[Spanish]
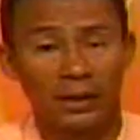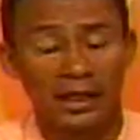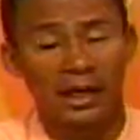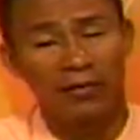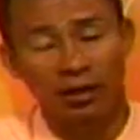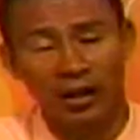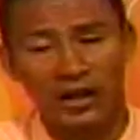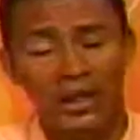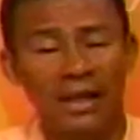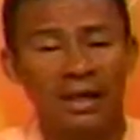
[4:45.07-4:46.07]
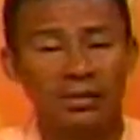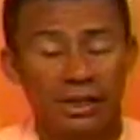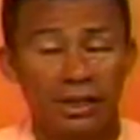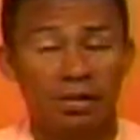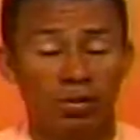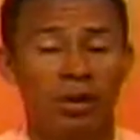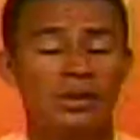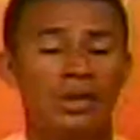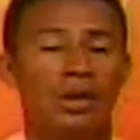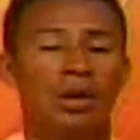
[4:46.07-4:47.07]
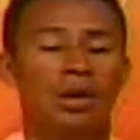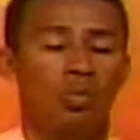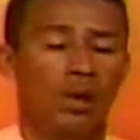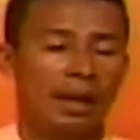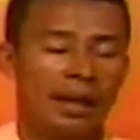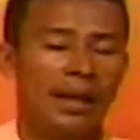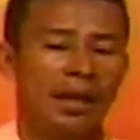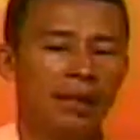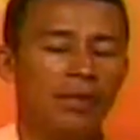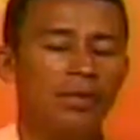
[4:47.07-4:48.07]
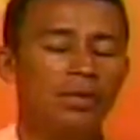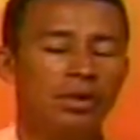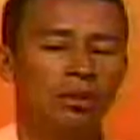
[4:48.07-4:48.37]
pues de las frientinas o que no es cualquier equipo,